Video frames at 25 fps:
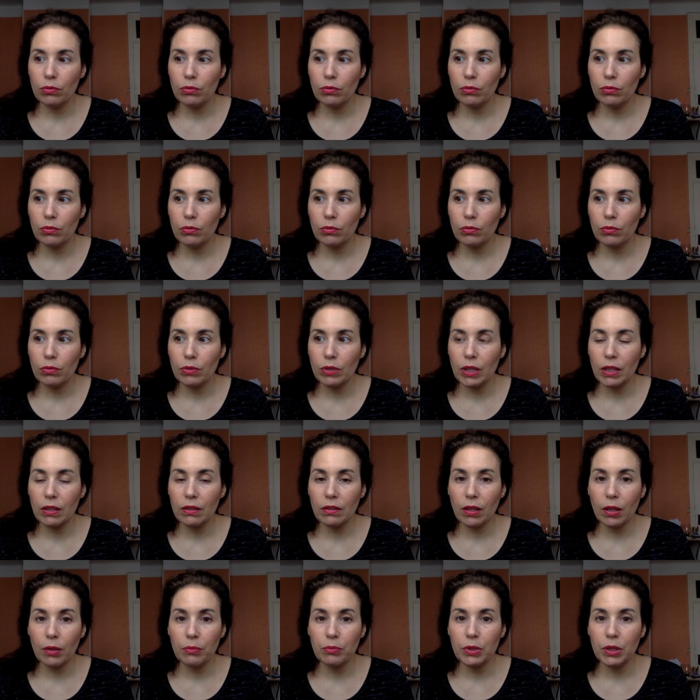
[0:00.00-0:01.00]

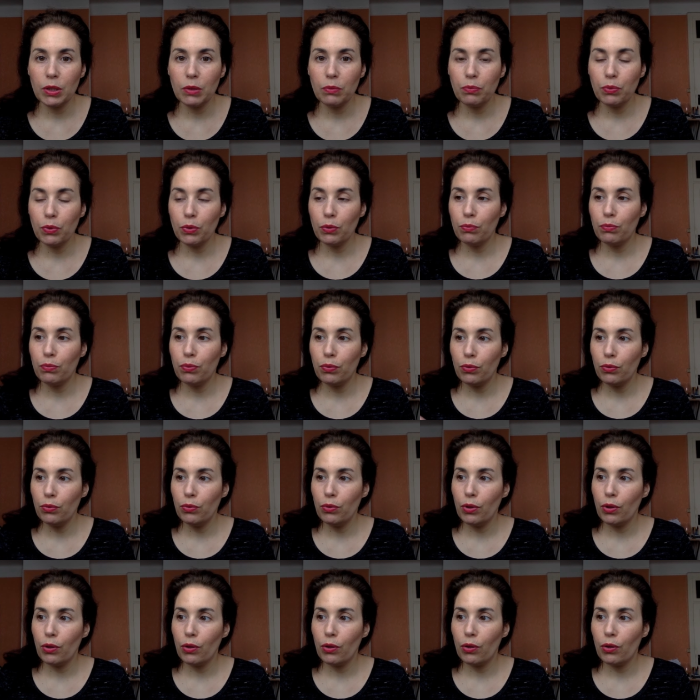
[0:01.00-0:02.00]
d'être un petit peu
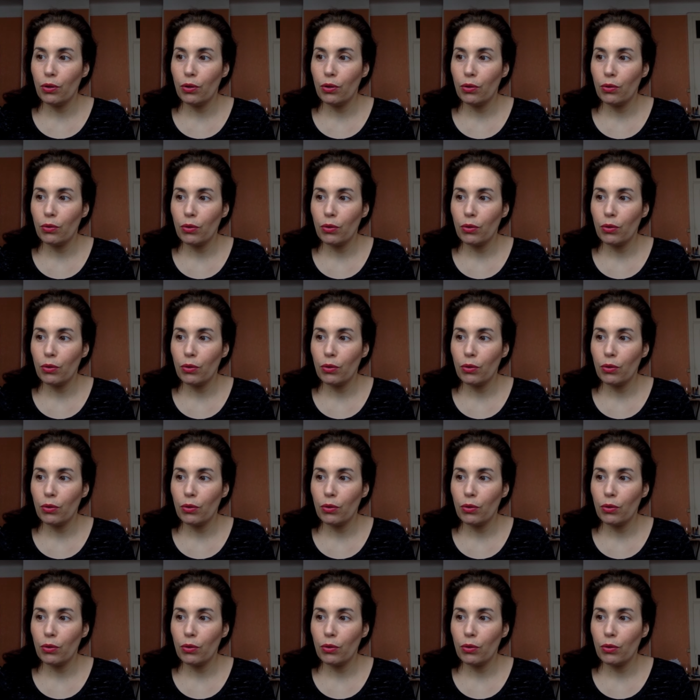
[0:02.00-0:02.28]
plus, euh,